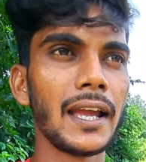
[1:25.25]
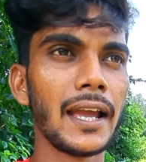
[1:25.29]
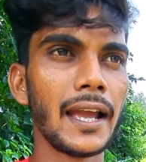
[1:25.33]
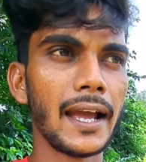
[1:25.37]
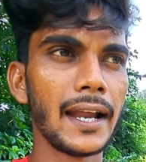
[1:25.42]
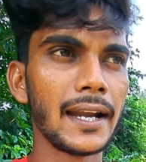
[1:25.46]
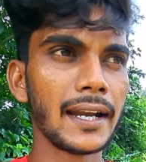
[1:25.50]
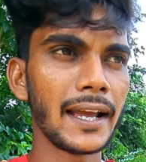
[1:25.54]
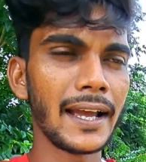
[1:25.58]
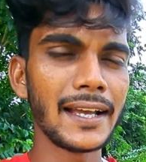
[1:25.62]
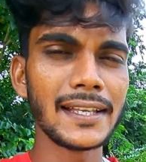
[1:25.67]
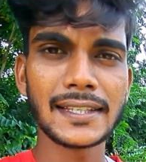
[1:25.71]

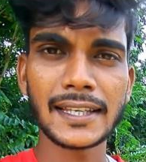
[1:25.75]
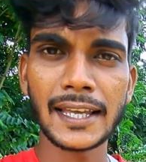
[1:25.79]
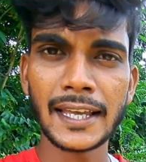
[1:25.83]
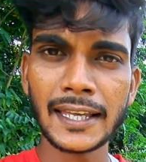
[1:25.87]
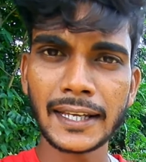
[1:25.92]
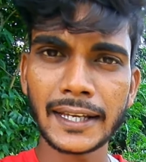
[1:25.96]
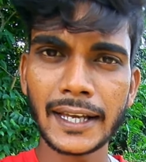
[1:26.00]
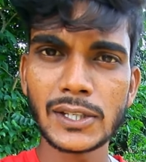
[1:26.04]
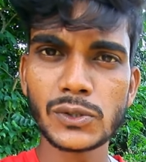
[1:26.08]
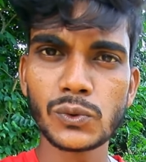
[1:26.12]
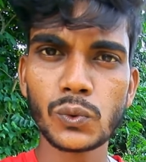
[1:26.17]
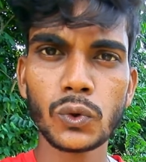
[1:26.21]
एंड गाइज कहीं
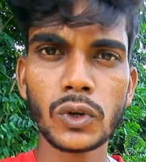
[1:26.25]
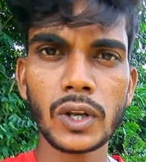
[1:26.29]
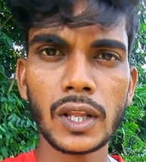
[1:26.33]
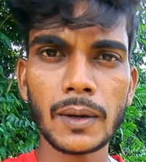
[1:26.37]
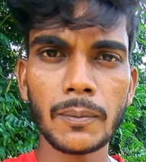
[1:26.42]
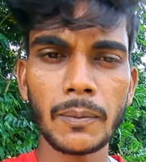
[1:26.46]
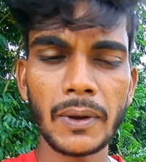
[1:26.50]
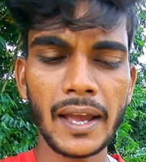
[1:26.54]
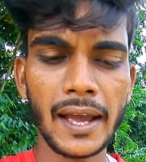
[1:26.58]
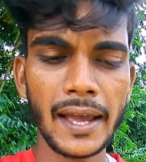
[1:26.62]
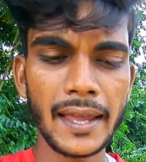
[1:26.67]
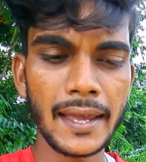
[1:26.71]
कहीं सुनने
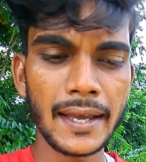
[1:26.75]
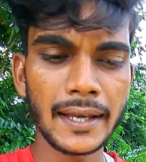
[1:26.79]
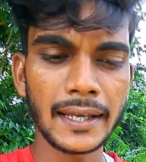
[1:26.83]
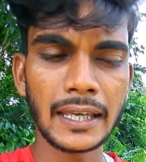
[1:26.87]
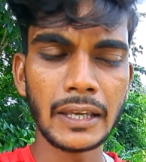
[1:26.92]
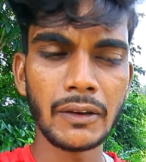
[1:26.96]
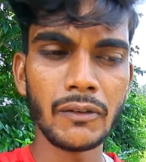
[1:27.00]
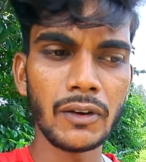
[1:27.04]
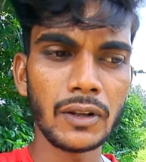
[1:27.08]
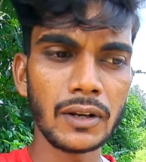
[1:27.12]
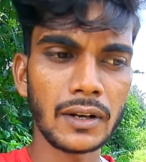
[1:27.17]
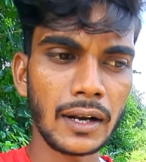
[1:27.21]
में आया है
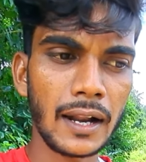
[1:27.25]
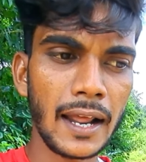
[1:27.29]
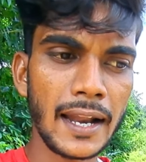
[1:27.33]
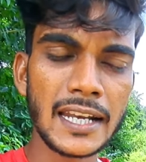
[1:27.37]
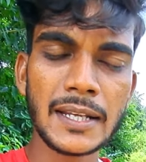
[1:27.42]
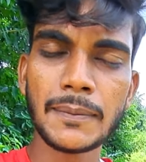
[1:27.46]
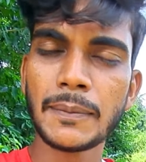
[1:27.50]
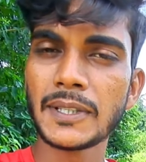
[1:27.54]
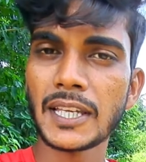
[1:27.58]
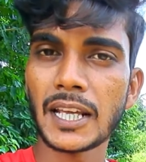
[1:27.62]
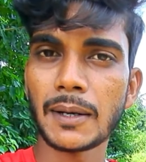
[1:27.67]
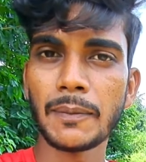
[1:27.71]
कि
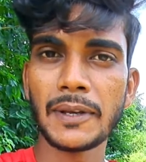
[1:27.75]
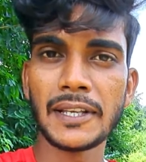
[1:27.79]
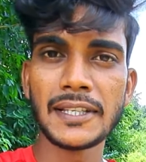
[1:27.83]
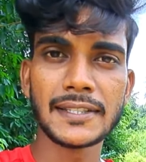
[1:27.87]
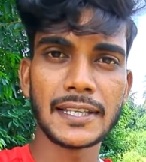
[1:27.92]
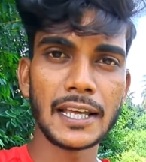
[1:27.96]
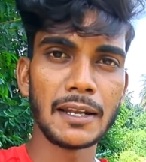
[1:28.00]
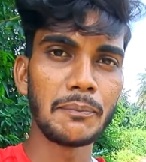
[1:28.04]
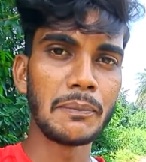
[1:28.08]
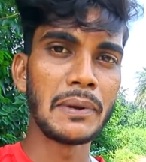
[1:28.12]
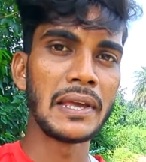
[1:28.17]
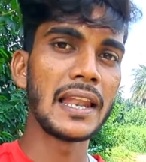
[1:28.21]
रानी बाजार में इस
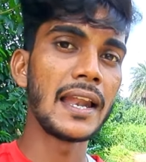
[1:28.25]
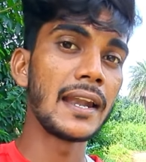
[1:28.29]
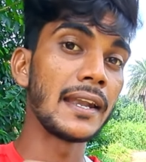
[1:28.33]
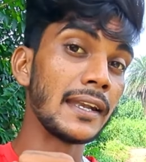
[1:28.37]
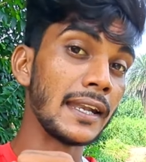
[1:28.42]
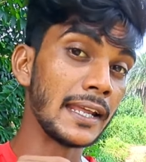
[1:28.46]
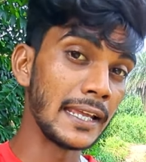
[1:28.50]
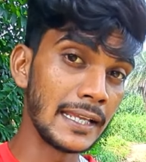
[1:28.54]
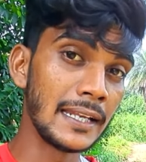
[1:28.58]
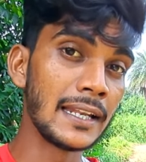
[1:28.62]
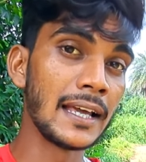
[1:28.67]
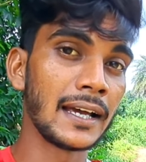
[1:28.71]
साल मेला
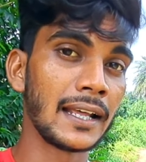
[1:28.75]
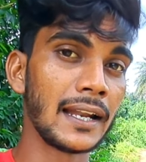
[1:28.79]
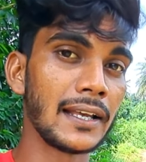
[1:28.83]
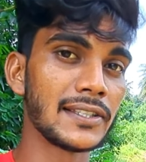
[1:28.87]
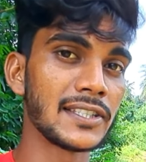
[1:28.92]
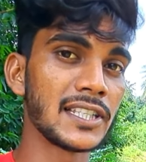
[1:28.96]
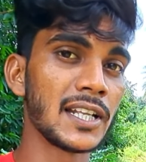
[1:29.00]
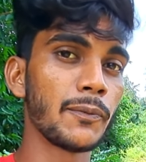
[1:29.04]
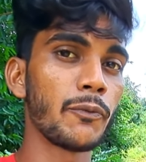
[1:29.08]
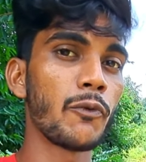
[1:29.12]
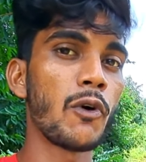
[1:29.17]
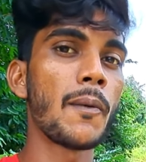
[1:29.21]
नहीं लग रहा
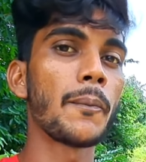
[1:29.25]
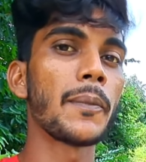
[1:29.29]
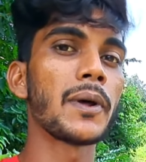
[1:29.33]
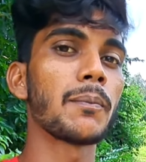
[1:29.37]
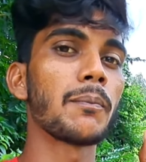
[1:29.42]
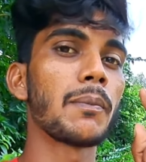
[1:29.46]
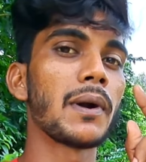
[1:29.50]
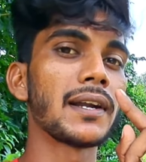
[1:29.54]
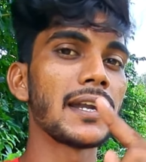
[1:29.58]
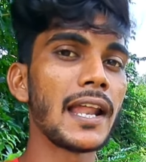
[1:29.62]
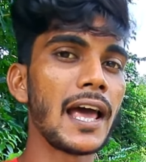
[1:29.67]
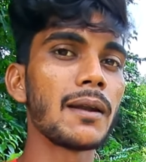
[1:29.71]
सिर्फ वहाँ पर
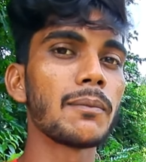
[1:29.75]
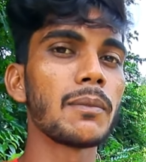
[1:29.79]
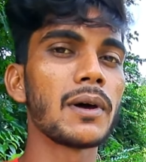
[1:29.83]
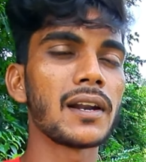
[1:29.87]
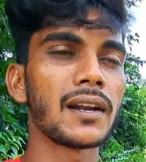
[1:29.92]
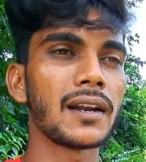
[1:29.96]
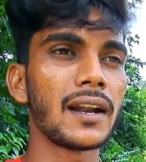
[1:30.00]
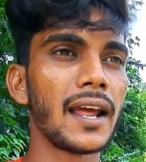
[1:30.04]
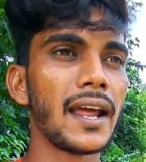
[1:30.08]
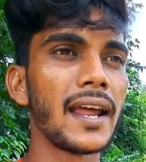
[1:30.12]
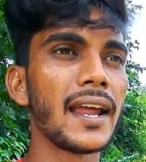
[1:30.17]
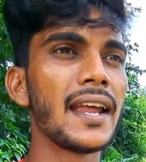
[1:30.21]
पंडाल बन
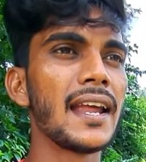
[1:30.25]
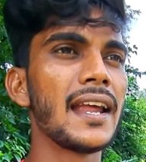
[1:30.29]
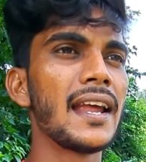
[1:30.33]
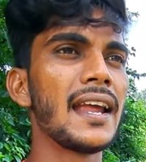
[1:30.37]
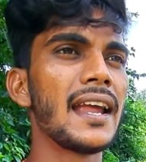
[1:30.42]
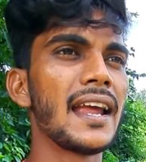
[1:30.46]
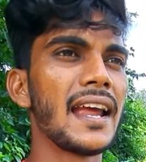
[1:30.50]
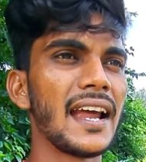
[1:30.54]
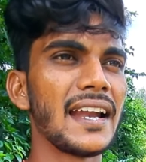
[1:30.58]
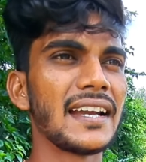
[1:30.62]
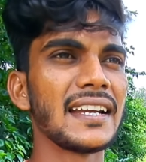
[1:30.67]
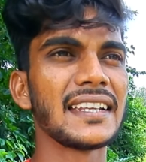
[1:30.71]
रहा है
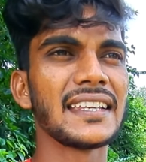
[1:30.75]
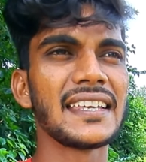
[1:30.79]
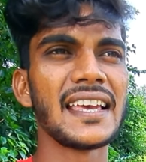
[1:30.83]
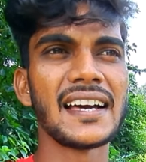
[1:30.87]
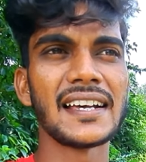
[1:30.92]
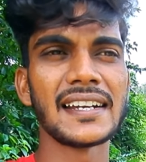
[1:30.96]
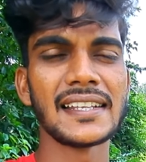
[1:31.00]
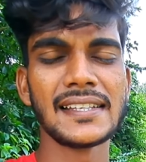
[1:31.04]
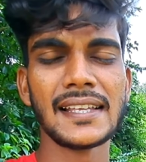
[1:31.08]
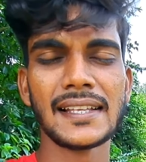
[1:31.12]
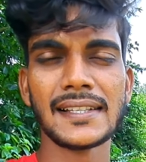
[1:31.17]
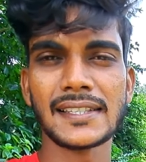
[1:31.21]
एंड क्या
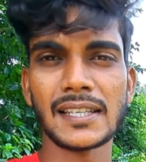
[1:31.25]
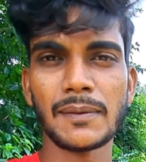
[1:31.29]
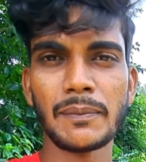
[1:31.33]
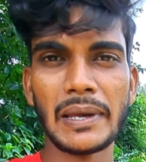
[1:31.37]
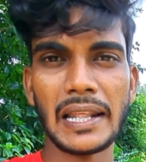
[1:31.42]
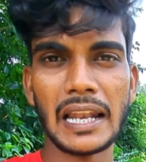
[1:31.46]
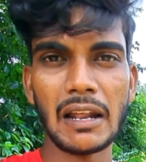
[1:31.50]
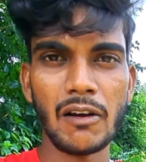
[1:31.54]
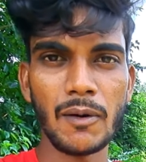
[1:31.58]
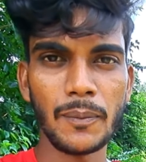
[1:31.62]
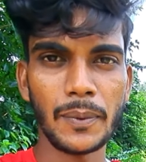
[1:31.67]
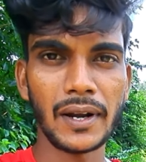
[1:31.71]
रीज़न से
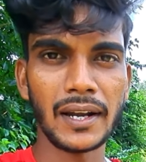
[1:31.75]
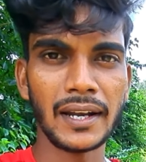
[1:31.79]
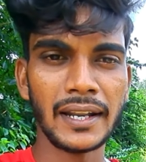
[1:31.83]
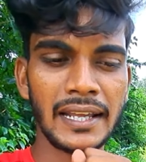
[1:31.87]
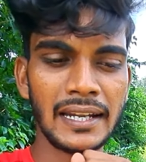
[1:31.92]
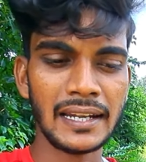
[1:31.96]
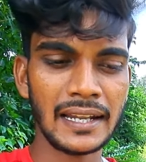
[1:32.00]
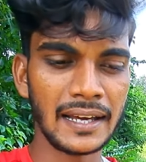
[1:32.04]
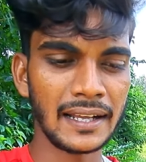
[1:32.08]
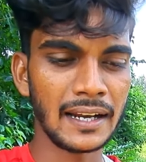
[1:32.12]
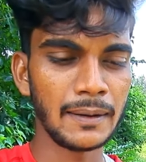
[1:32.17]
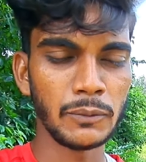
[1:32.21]
मेला वहाँ पर
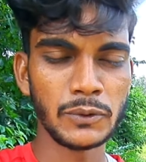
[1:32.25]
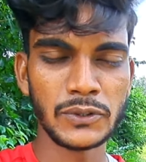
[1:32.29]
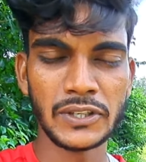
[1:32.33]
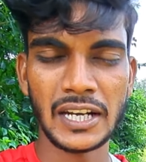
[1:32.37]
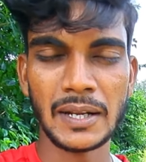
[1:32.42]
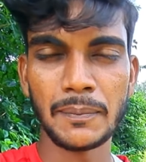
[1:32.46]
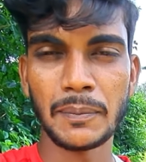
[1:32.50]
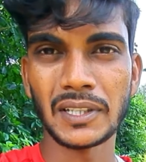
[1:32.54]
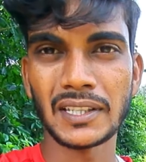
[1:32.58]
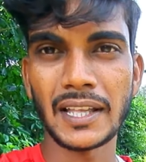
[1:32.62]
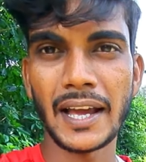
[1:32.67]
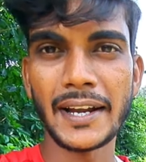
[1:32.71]
नहीं लग रहा मुझे
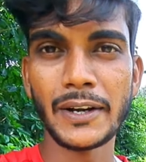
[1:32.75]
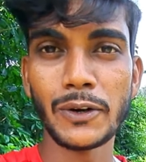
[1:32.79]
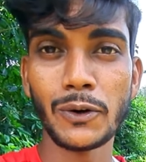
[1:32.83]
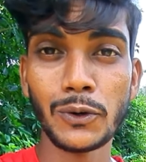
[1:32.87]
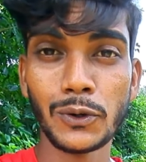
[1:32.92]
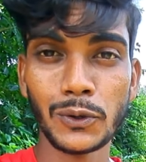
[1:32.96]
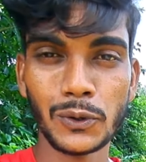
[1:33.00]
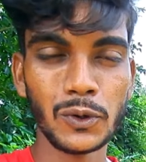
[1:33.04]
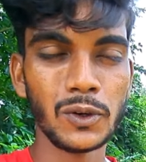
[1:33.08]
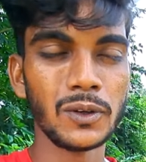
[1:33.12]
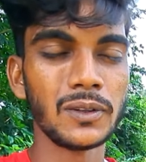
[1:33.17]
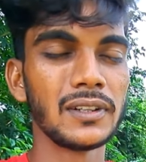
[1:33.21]
नहीं पता आई
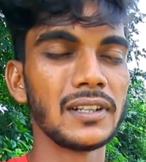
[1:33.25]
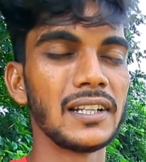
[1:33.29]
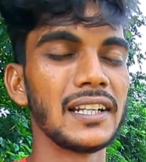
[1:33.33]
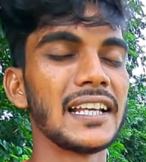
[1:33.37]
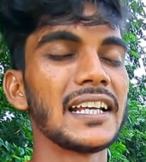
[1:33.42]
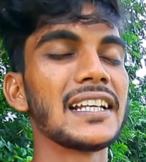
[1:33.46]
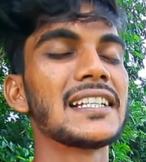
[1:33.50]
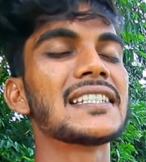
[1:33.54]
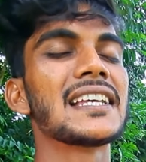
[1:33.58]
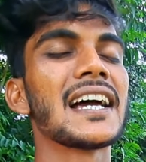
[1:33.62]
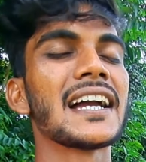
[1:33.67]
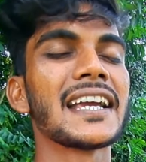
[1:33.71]
डोंट नो
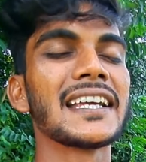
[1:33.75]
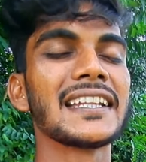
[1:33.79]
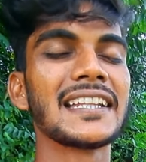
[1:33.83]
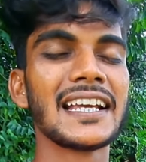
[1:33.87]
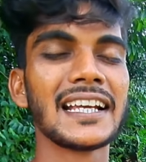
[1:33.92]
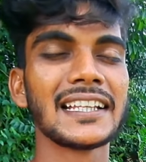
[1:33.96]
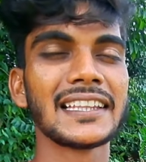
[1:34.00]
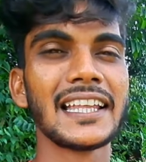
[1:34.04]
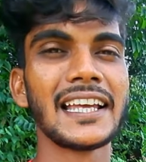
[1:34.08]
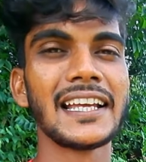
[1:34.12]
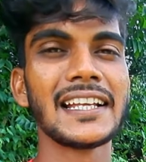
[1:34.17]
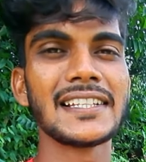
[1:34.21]
लेकिन जाके
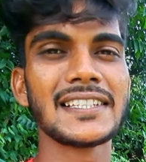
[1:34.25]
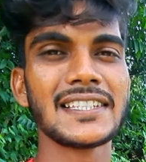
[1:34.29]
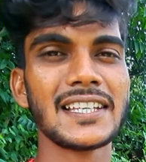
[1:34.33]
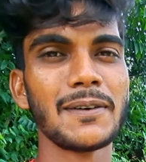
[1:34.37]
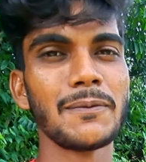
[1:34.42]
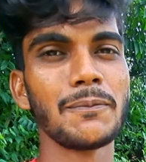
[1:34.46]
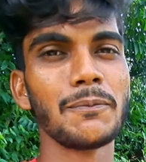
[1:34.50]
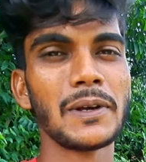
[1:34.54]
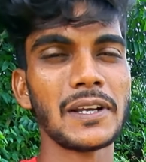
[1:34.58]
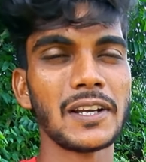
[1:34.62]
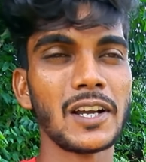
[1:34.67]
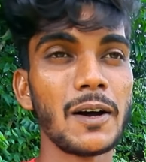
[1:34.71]
देखते हैं
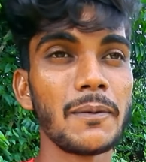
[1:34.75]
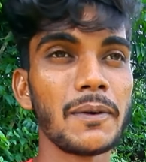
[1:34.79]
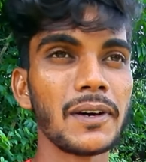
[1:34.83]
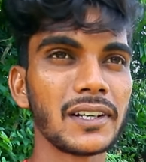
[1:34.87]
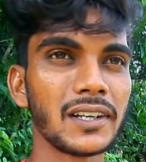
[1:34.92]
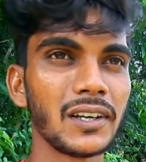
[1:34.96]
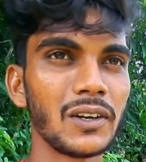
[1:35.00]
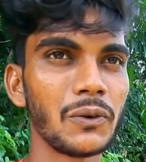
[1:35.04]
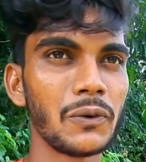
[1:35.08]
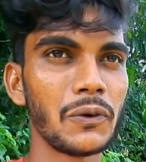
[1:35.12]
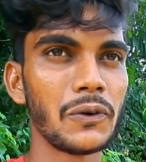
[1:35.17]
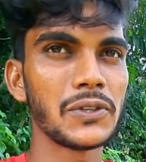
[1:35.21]
जब मैं कवर
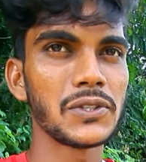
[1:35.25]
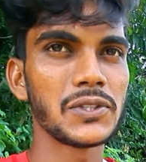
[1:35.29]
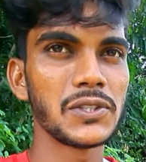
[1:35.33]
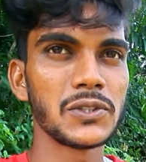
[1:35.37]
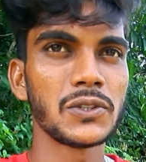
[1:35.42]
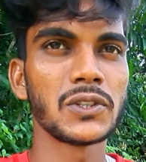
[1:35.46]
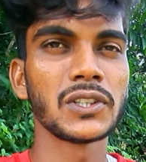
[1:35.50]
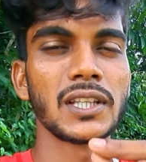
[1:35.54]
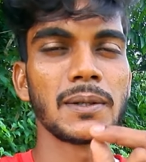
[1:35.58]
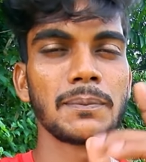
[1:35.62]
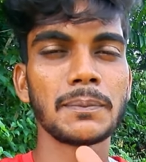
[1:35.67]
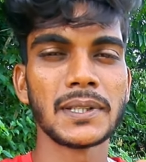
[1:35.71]
करूँगा उस चीज़
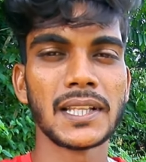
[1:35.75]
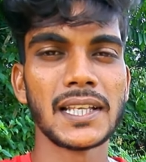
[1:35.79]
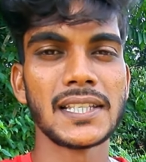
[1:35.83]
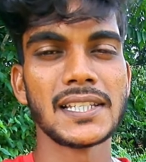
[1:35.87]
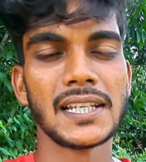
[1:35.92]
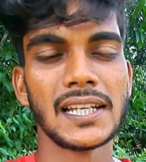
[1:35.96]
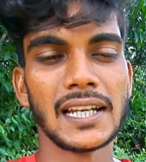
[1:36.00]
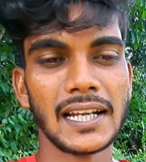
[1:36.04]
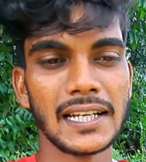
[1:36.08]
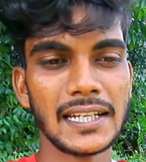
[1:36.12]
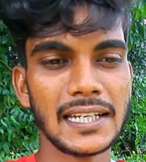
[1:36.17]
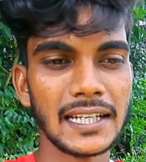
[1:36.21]
को तब पता
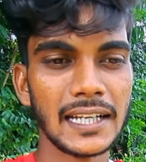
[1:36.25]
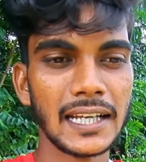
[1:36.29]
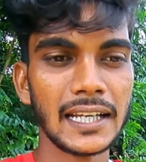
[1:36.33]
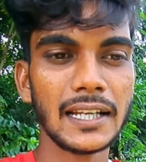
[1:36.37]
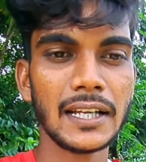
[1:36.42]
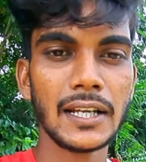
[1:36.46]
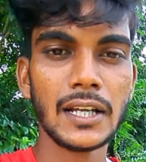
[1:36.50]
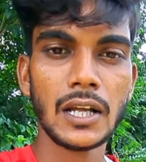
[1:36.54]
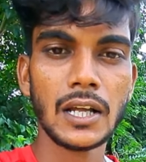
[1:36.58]
चलेगा ठीक है